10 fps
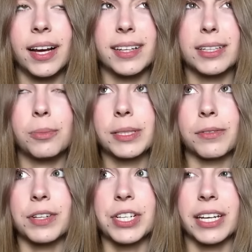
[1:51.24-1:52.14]
E, nie lubię
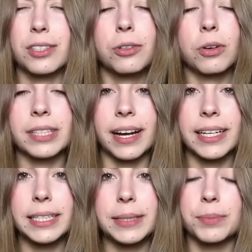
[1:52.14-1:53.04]
słowa shake do
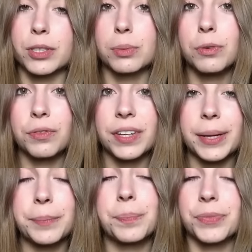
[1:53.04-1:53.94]
koktajli, do
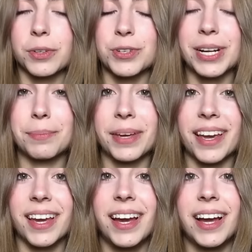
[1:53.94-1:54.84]
smoothie, już
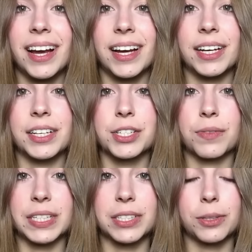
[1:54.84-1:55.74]
lepiej, e, czy
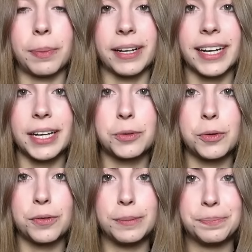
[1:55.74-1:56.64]
właśnie do pancake'ów.